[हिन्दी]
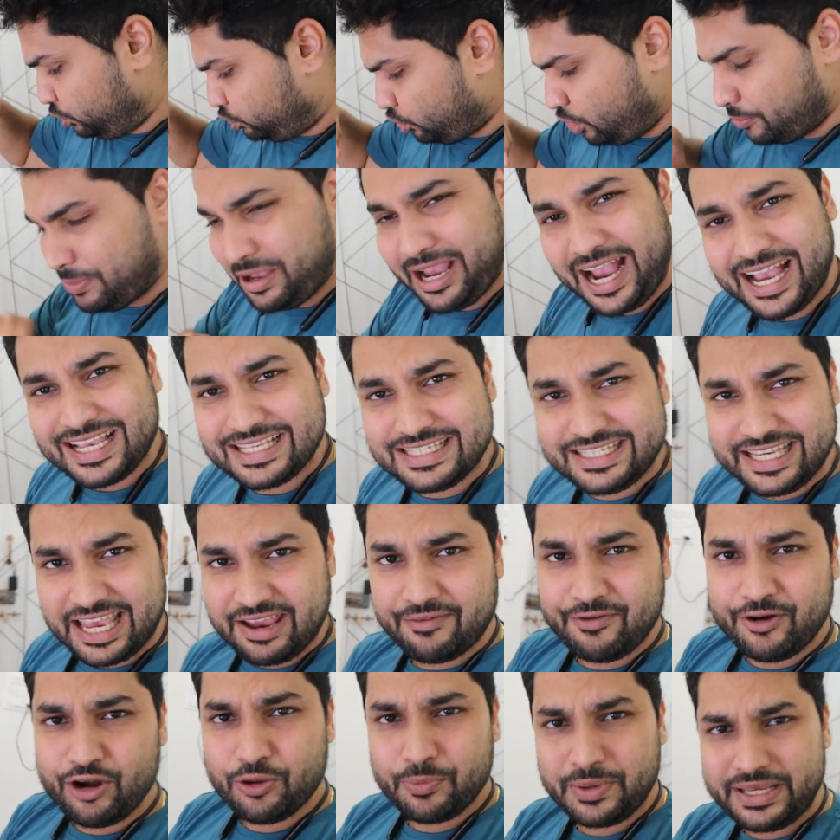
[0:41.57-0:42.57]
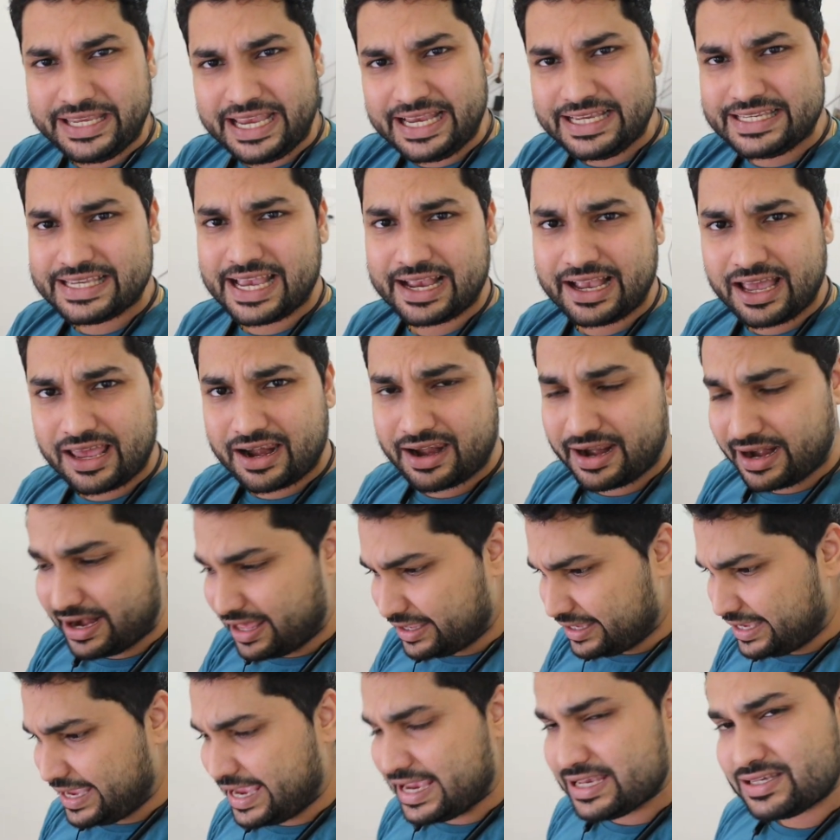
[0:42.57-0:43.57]
तो हमें गाइज ये वीडियो में यही चेक कर रहा
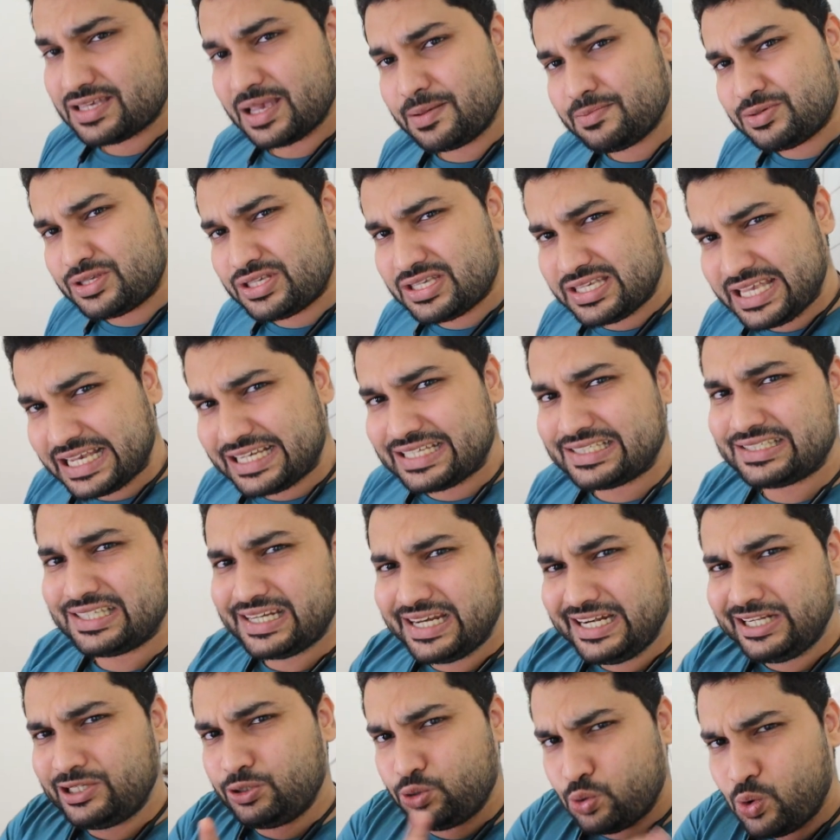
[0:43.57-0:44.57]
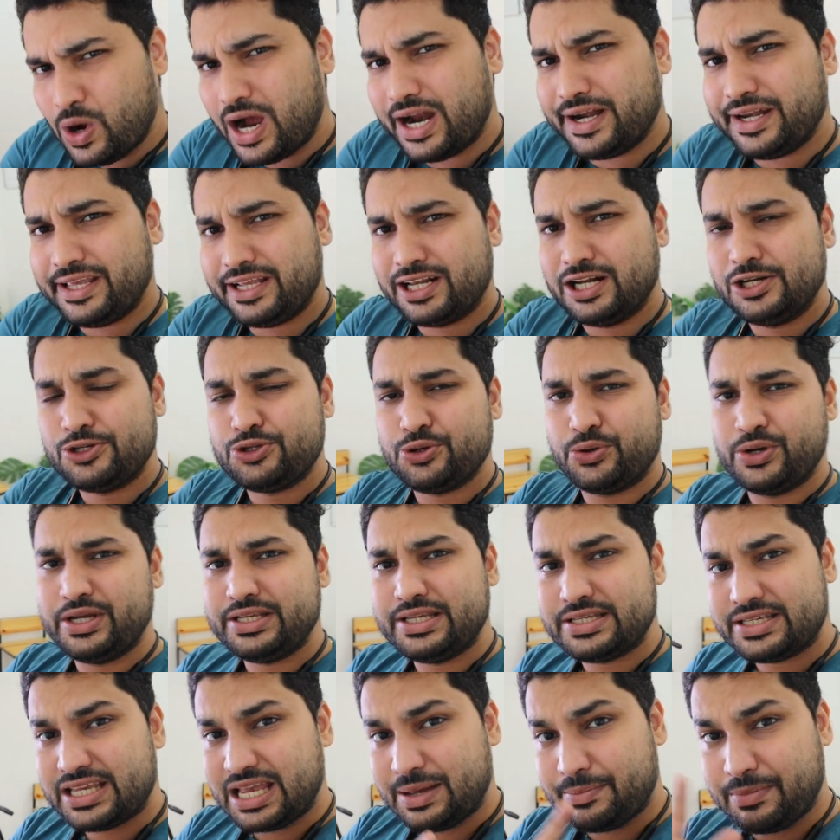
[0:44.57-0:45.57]
है ना कि एस एम सिक्स थ्री टू आर्टिकल जो है
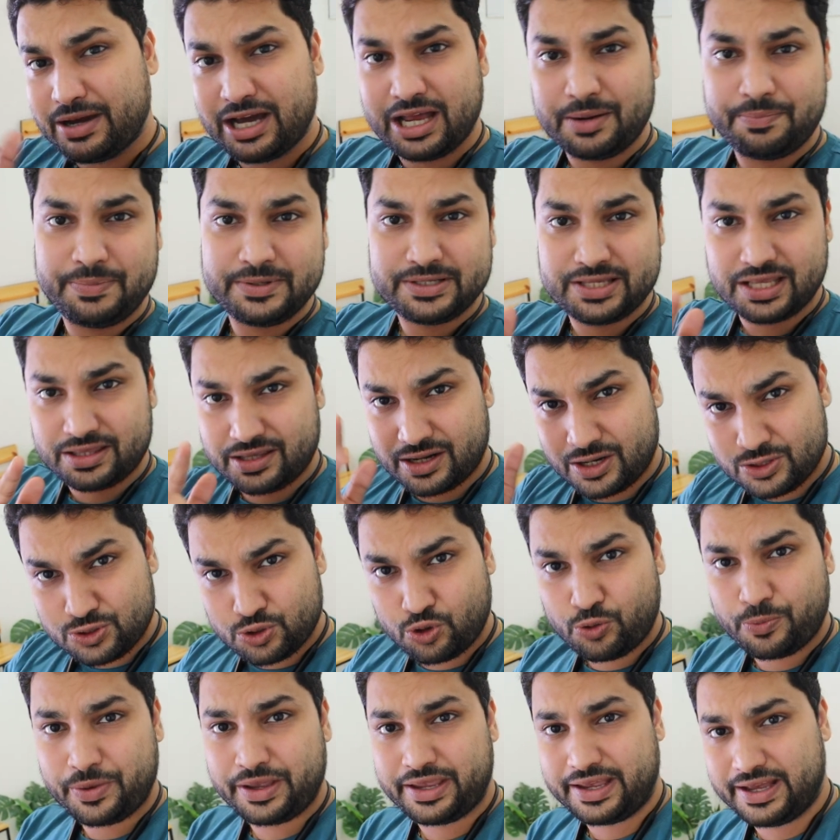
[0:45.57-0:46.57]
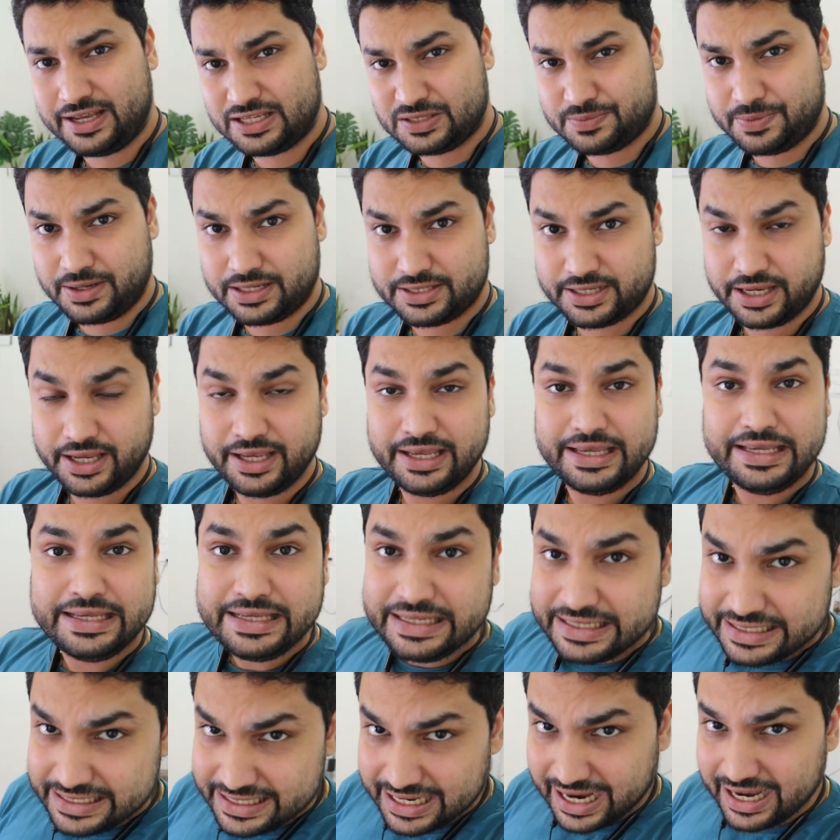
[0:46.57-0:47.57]
जिसकी एम आर पी सत्रह सौ रुपये के आसपास है
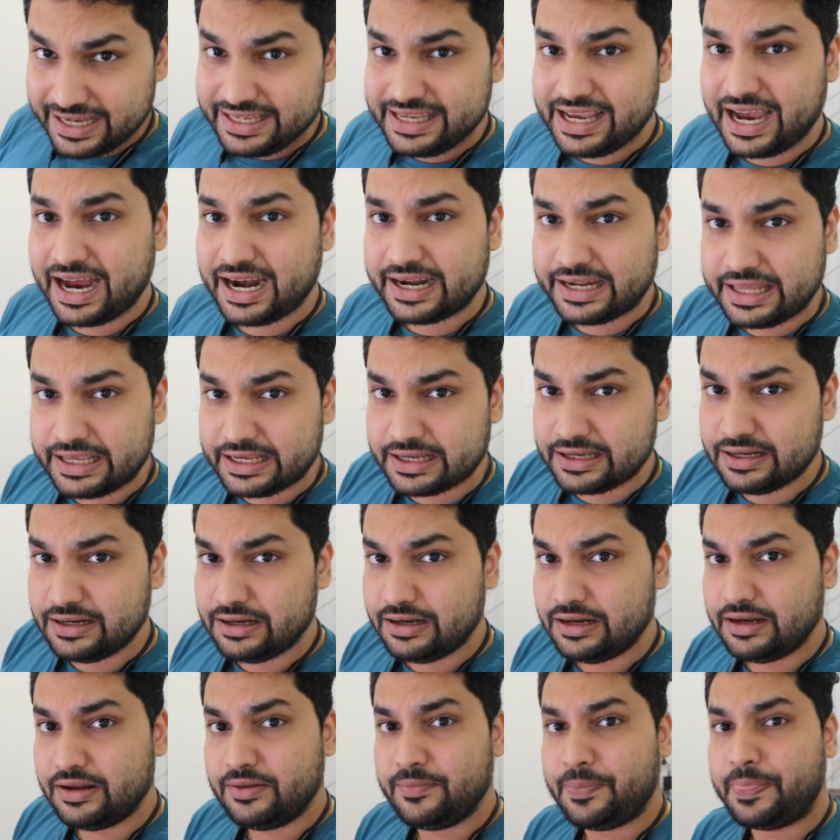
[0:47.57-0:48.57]
क्या ये आर्टिकल